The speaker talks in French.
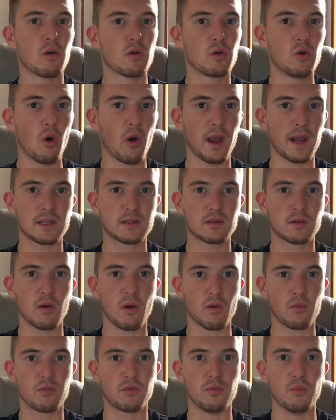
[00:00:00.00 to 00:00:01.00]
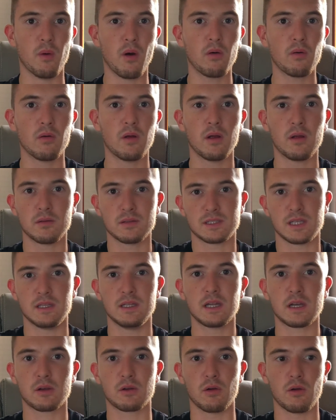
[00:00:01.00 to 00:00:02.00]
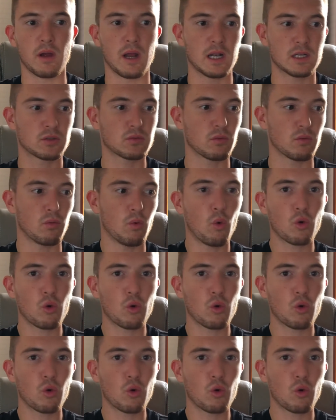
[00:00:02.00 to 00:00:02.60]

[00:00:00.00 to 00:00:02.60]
correctes en fumant, c'est-à-dire qu'elles ont